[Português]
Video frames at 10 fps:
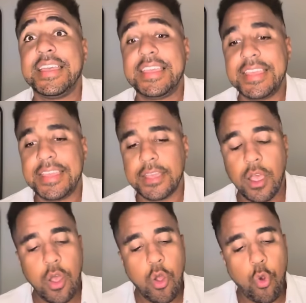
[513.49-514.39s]

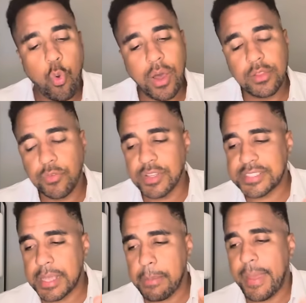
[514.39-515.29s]
E quando
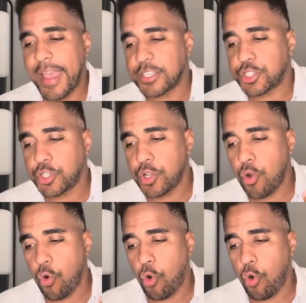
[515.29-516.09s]
você mexe